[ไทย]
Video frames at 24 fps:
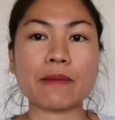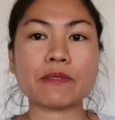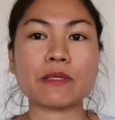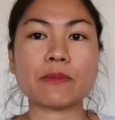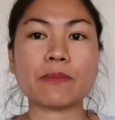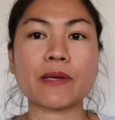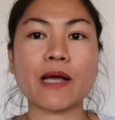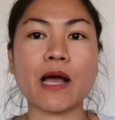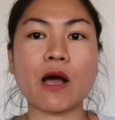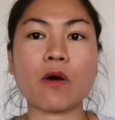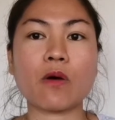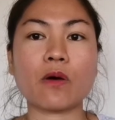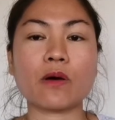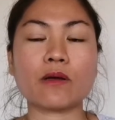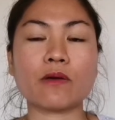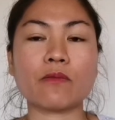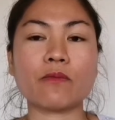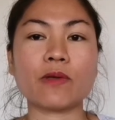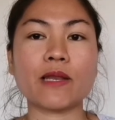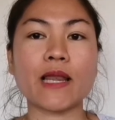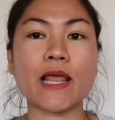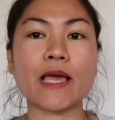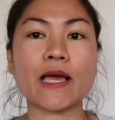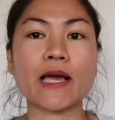
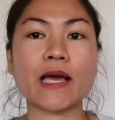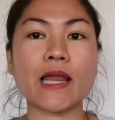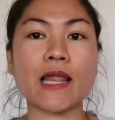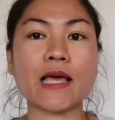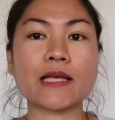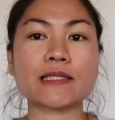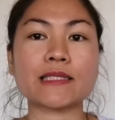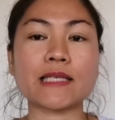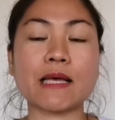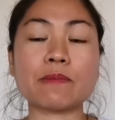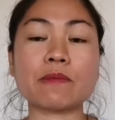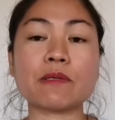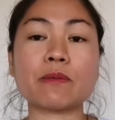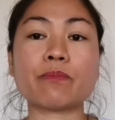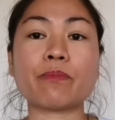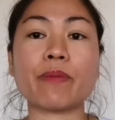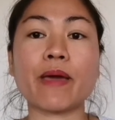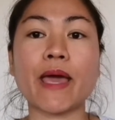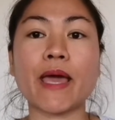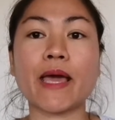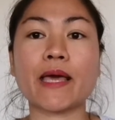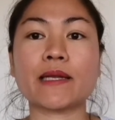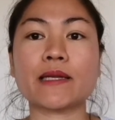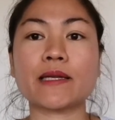39วิไลกำลัง
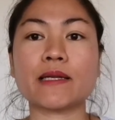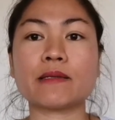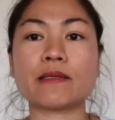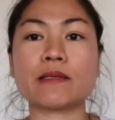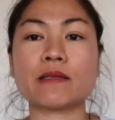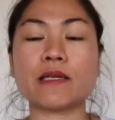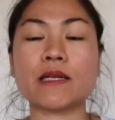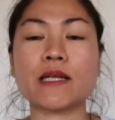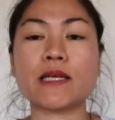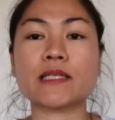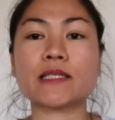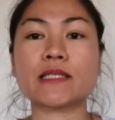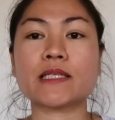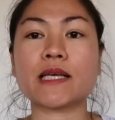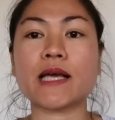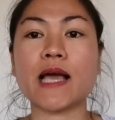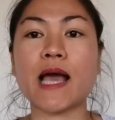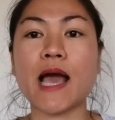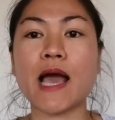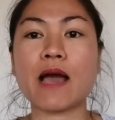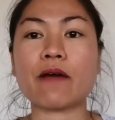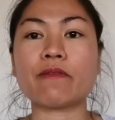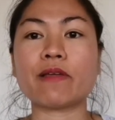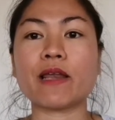38 เดือนสิง
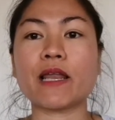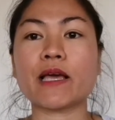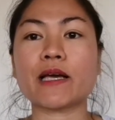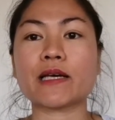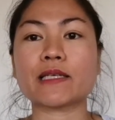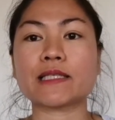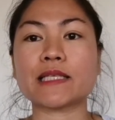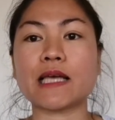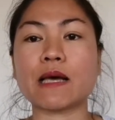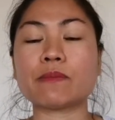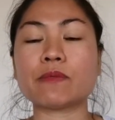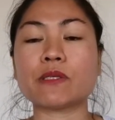หาวิไลก็